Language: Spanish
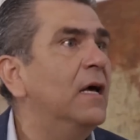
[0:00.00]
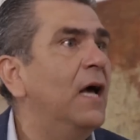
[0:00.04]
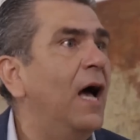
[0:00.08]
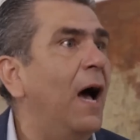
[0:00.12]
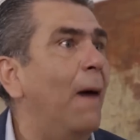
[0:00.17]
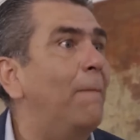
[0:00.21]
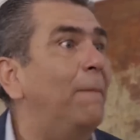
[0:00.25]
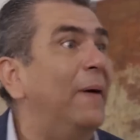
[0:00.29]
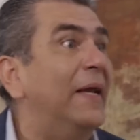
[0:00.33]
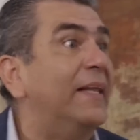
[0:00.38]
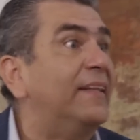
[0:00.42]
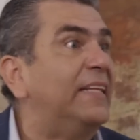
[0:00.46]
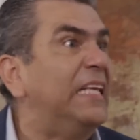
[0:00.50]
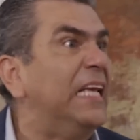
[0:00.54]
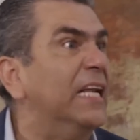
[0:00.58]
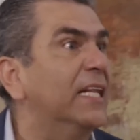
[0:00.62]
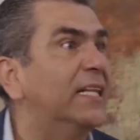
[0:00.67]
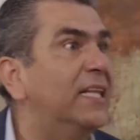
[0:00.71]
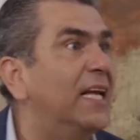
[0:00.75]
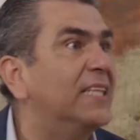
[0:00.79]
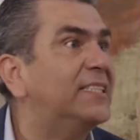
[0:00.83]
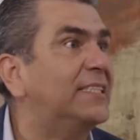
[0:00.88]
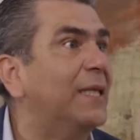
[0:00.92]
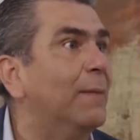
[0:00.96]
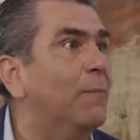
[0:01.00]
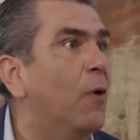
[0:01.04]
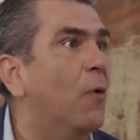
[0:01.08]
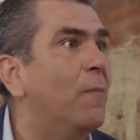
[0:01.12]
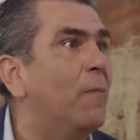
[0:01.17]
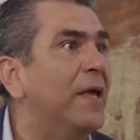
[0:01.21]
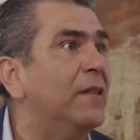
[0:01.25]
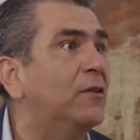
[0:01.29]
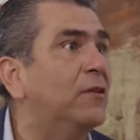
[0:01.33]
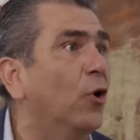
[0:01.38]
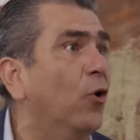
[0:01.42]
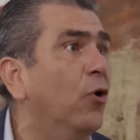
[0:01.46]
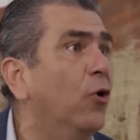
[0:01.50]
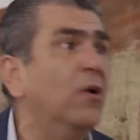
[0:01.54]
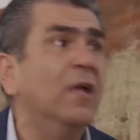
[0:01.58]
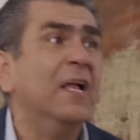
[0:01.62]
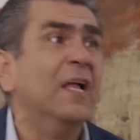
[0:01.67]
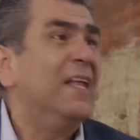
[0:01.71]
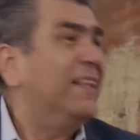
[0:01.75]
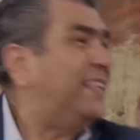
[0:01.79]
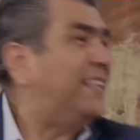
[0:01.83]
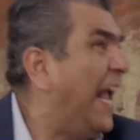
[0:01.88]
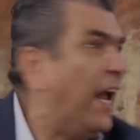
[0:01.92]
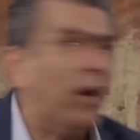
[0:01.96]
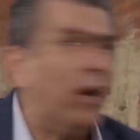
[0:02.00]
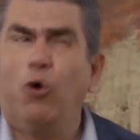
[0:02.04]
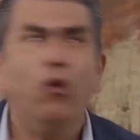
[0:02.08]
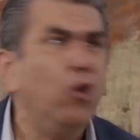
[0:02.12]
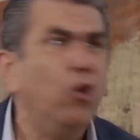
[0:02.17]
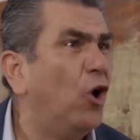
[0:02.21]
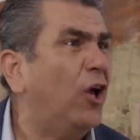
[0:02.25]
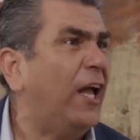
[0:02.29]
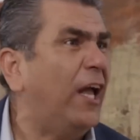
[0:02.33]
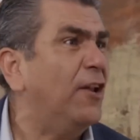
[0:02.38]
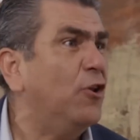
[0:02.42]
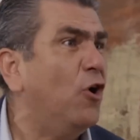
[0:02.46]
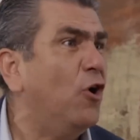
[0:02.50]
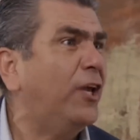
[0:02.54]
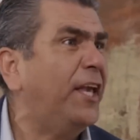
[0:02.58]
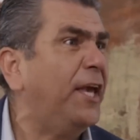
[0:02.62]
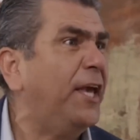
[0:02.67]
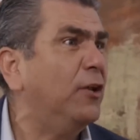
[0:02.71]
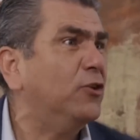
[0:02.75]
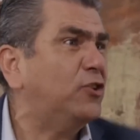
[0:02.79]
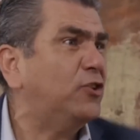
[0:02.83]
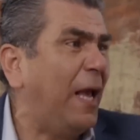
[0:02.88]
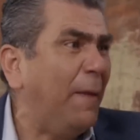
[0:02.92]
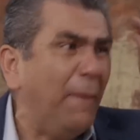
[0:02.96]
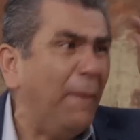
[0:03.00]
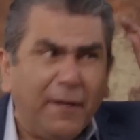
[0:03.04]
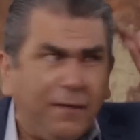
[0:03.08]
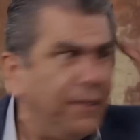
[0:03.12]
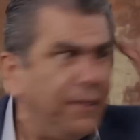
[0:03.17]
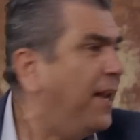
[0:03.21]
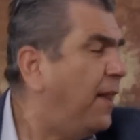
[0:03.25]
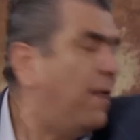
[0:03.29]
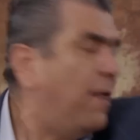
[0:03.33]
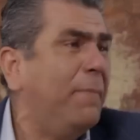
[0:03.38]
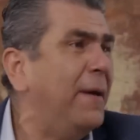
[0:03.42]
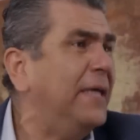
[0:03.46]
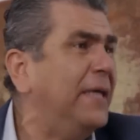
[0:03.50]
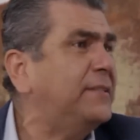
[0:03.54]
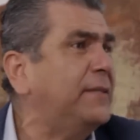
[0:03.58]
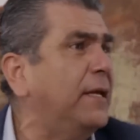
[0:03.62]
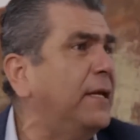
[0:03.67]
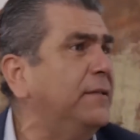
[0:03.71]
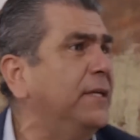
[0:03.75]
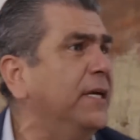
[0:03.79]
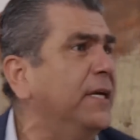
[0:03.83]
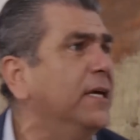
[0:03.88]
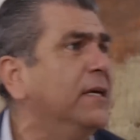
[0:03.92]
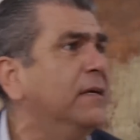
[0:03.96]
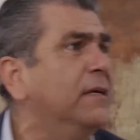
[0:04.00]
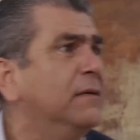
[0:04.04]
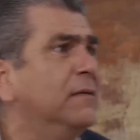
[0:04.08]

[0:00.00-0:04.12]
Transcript: A partir de este momento, juro que no quiero saber nada más de ti.